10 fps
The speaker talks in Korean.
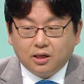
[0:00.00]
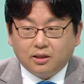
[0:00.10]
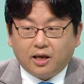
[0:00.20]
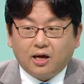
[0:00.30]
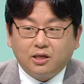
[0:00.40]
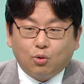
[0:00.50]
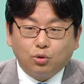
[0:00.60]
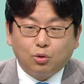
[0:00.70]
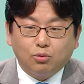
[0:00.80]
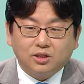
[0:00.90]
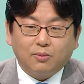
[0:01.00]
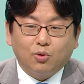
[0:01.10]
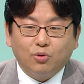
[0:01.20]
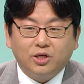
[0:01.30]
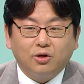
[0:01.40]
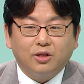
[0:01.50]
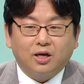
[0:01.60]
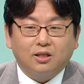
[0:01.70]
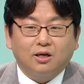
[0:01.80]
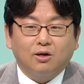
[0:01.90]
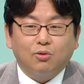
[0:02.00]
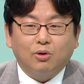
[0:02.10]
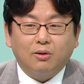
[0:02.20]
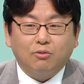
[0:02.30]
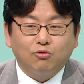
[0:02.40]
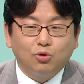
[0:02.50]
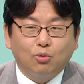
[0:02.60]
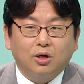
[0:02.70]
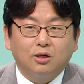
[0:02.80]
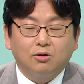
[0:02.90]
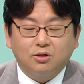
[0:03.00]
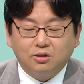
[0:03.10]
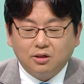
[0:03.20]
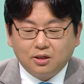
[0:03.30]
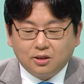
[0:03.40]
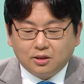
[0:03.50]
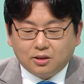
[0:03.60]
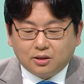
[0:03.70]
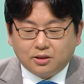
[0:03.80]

내가 이 고통을 참고 이겨내겠다고 하, 운동을 하는 거는 음.